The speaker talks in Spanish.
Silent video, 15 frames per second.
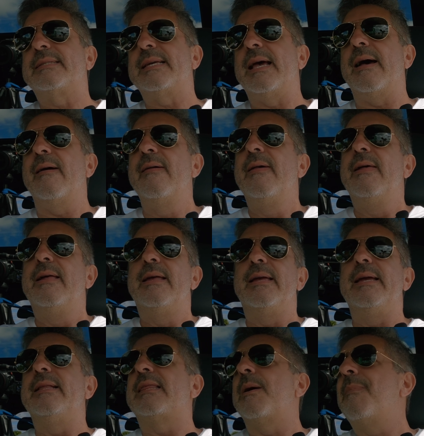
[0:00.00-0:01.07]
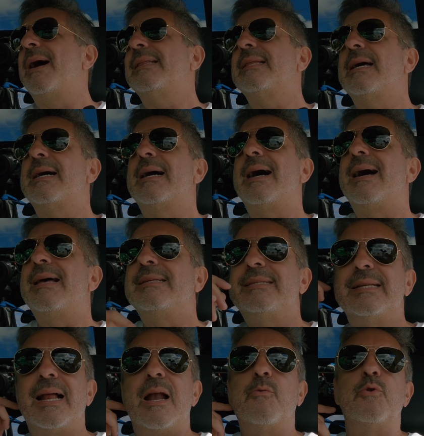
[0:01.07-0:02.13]
sea, y te mandan a
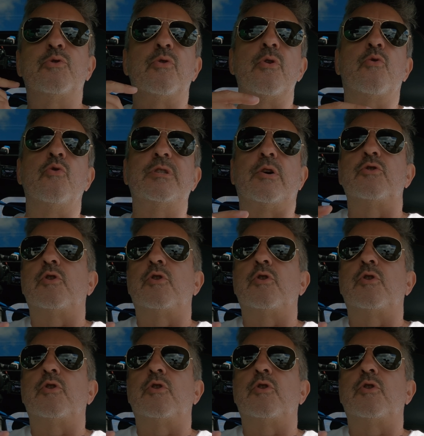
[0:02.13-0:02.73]
decir algo y tú no escuchas,